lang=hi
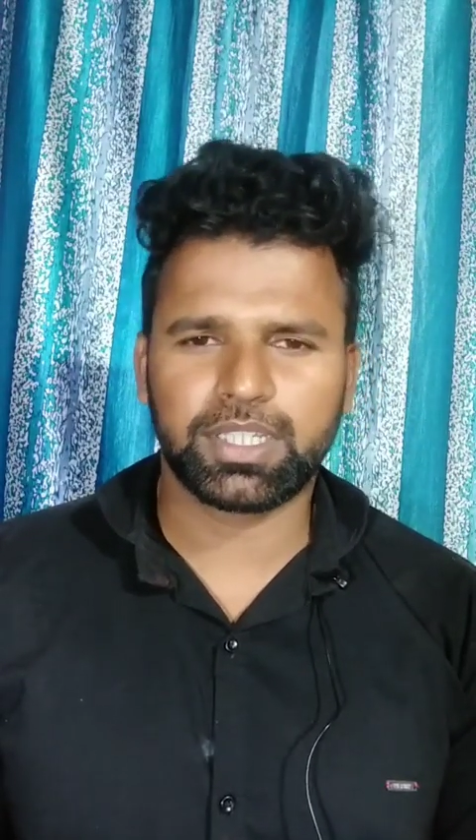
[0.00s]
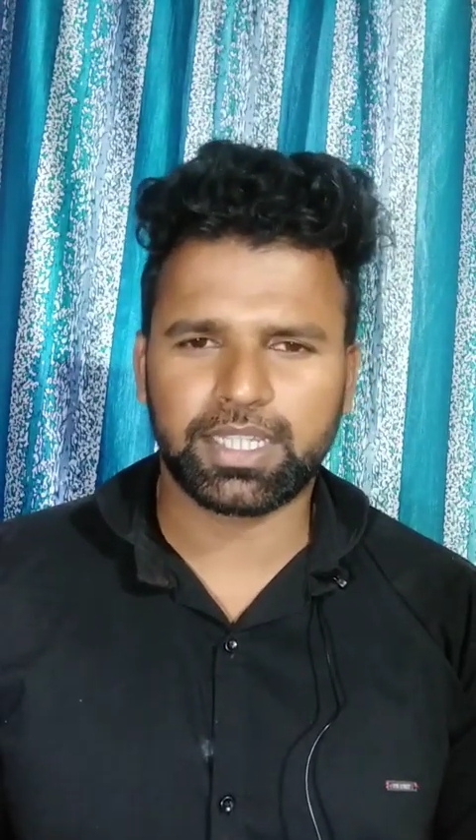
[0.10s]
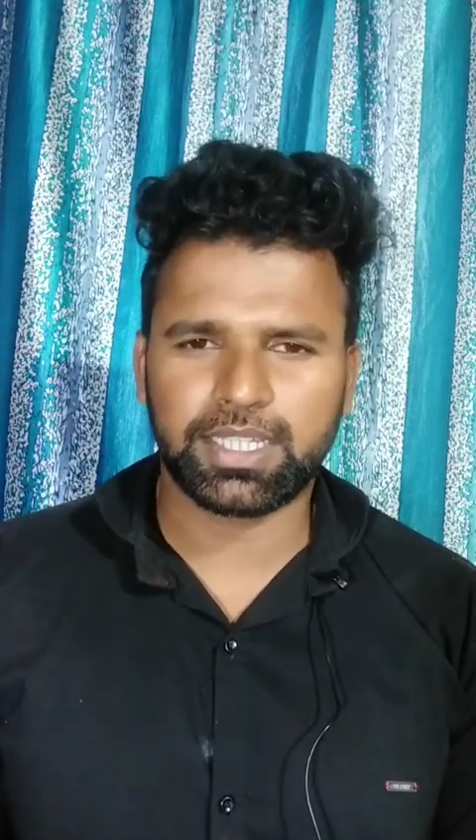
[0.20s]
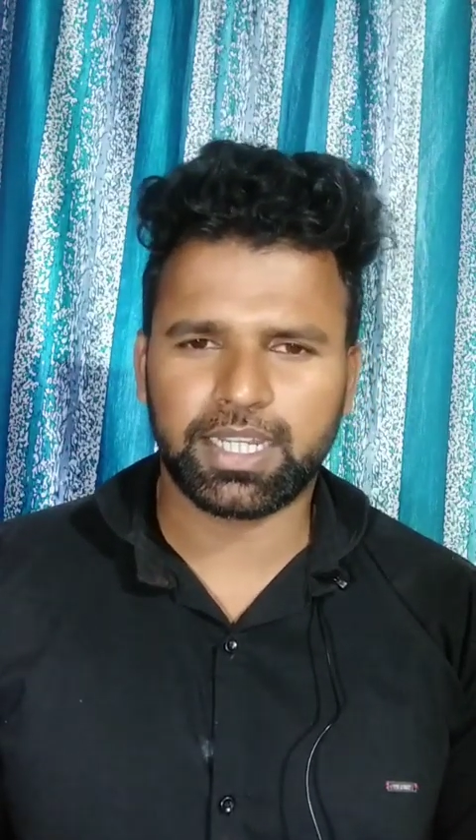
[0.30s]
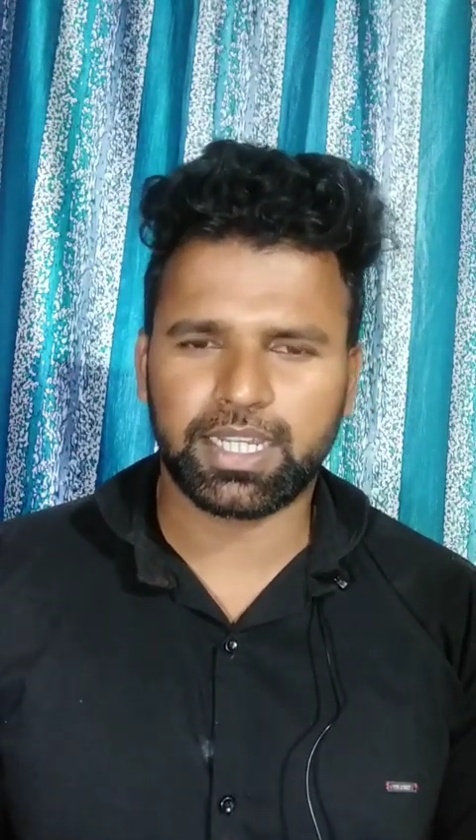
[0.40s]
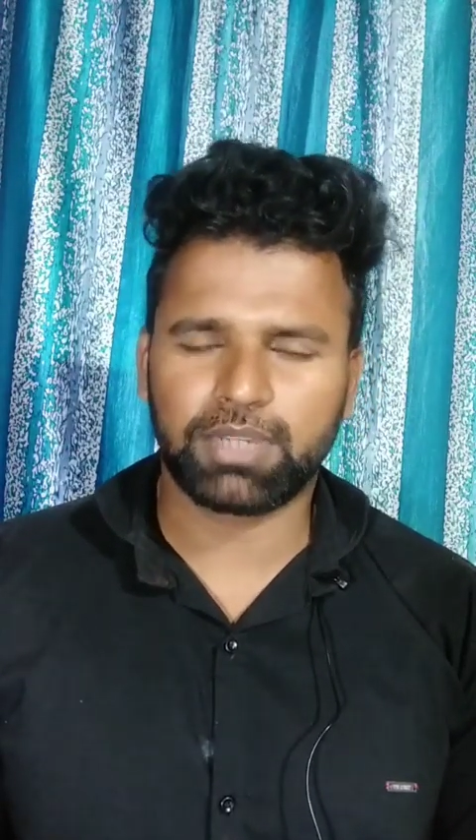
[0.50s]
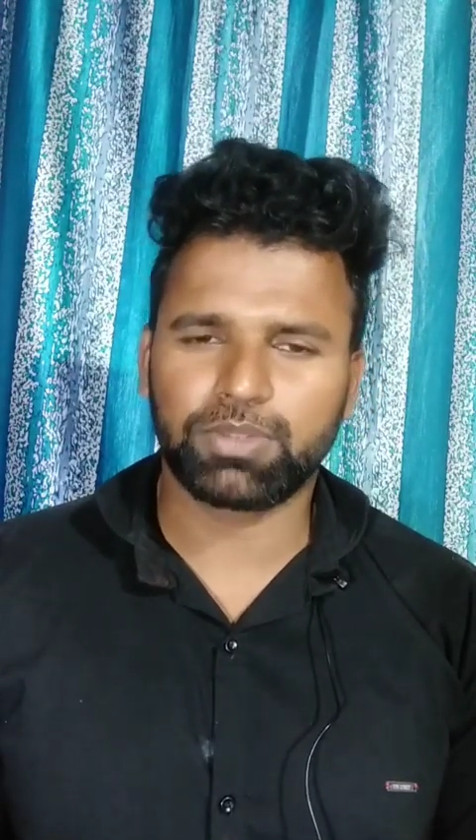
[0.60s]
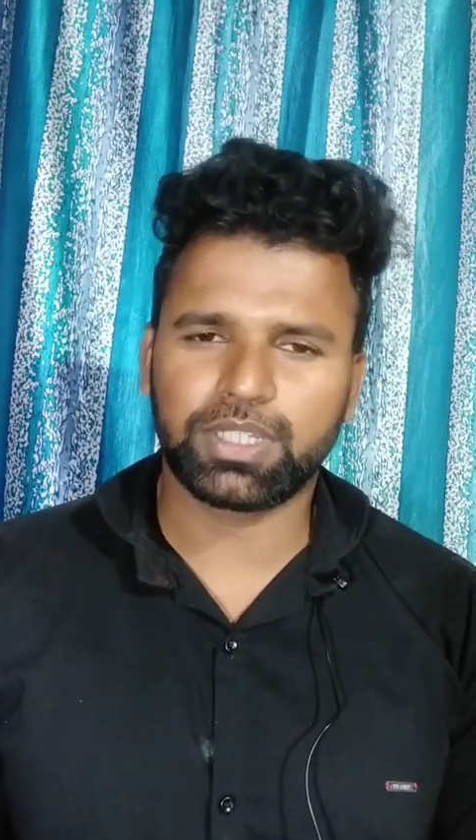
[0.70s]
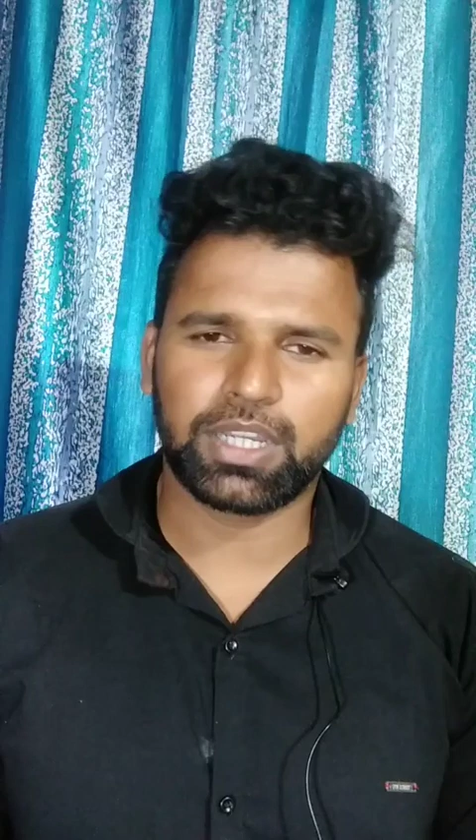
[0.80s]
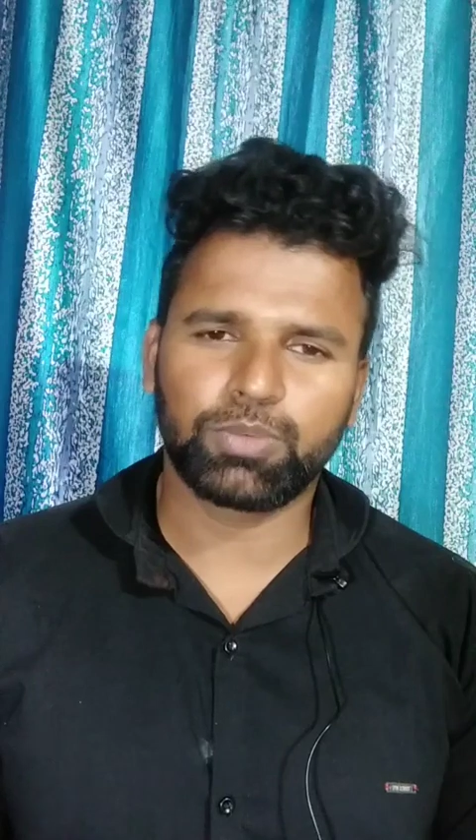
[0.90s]
किया जा रहा है
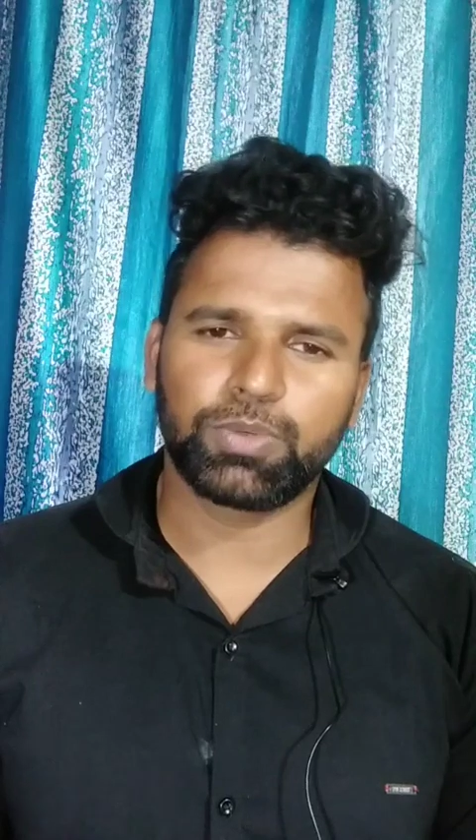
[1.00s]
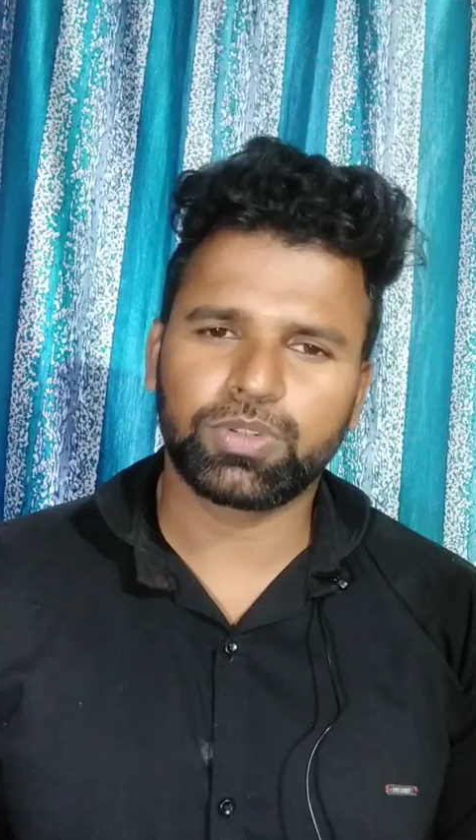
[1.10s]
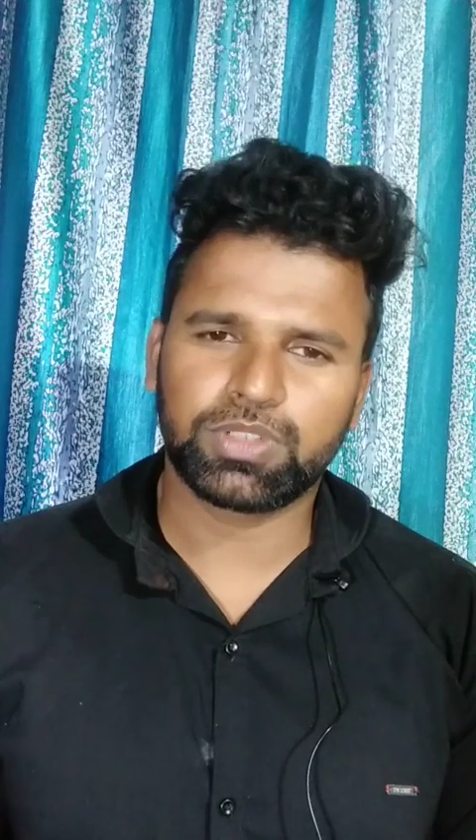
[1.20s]
उनके आरोपों का